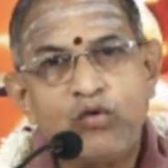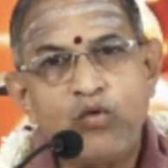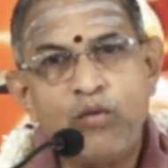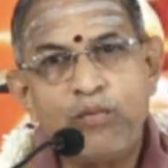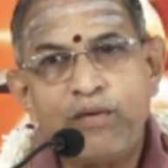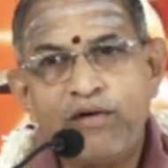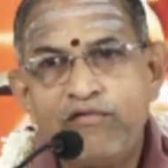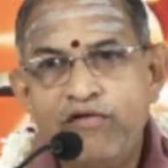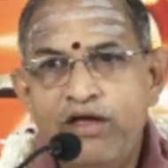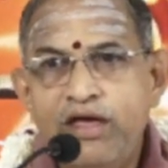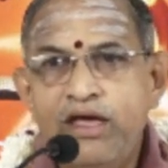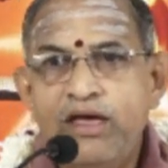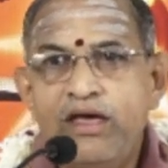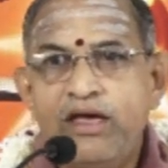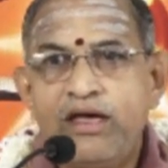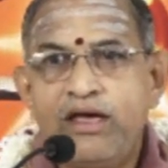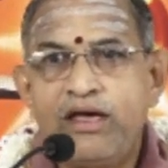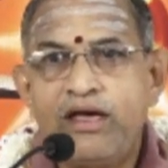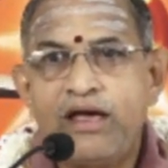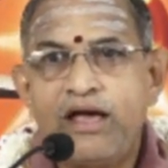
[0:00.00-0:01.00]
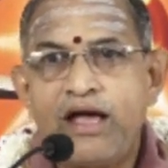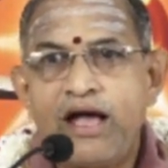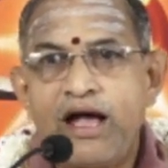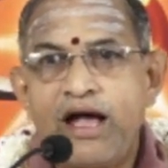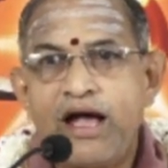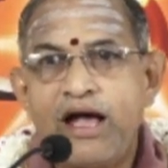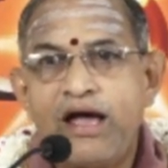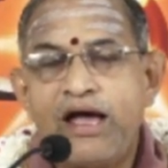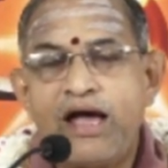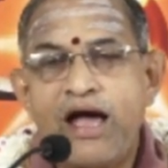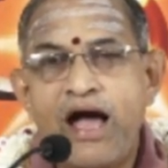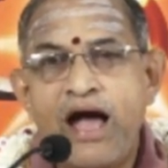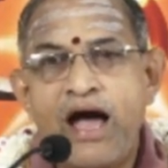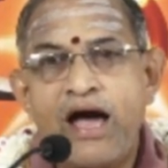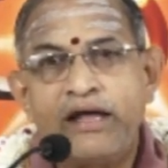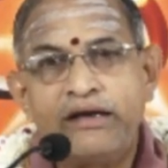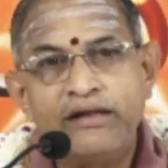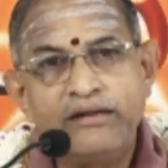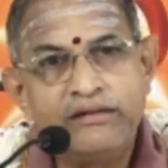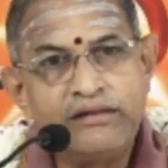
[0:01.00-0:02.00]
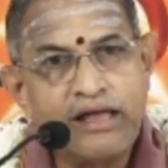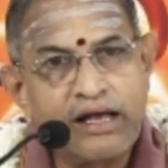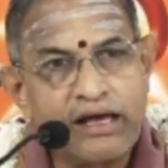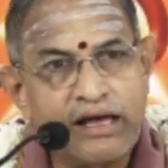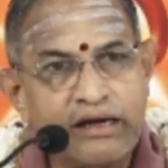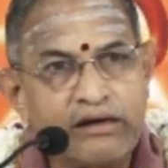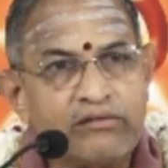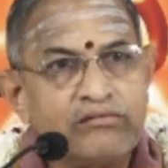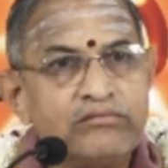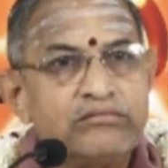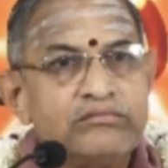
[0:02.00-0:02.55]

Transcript: రూపమే ఆనందఘనం